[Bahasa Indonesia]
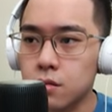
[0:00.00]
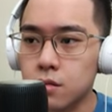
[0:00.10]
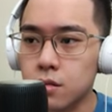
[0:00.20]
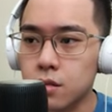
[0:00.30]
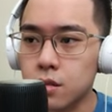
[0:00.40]

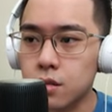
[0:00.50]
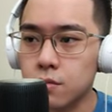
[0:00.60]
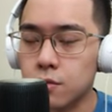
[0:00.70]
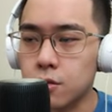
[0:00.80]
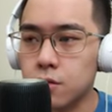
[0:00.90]
okay,
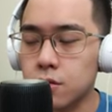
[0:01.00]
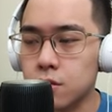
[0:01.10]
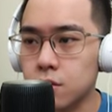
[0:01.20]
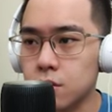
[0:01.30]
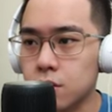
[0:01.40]

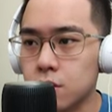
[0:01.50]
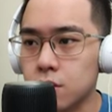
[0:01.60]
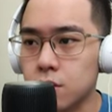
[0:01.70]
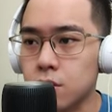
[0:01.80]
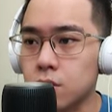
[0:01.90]
mundur
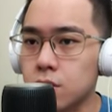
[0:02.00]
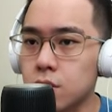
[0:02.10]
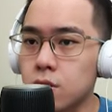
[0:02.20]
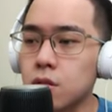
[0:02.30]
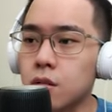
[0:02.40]
Duh.
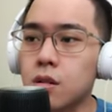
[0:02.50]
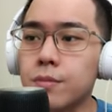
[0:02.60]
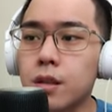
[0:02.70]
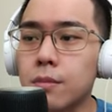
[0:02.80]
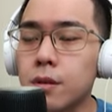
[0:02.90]
terus kalau
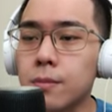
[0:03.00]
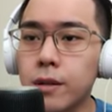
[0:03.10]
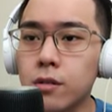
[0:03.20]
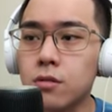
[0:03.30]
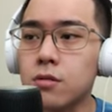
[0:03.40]
kamu tempel
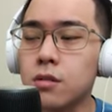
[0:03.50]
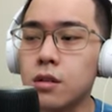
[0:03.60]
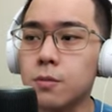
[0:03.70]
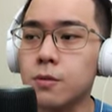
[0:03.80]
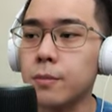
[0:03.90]
manual oh
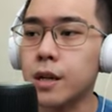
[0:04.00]
dia punya